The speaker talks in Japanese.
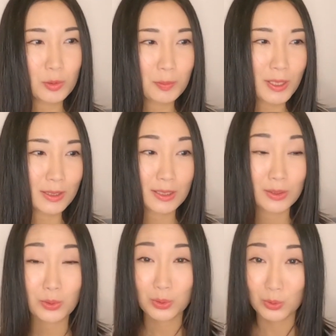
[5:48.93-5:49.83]
むパーティー
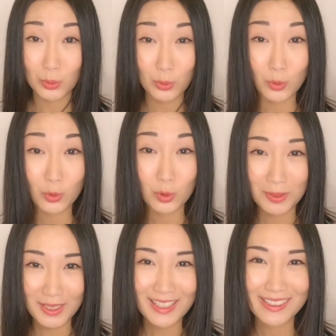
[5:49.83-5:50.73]
のことを飲
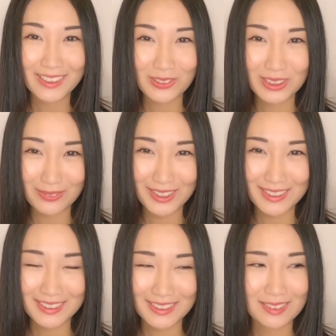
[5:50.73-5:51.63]
み会と言いま
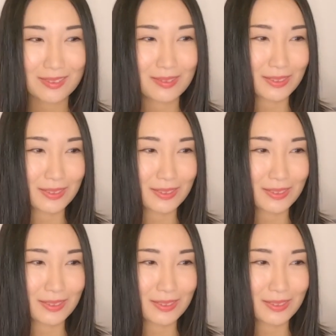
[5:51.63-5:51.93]
す。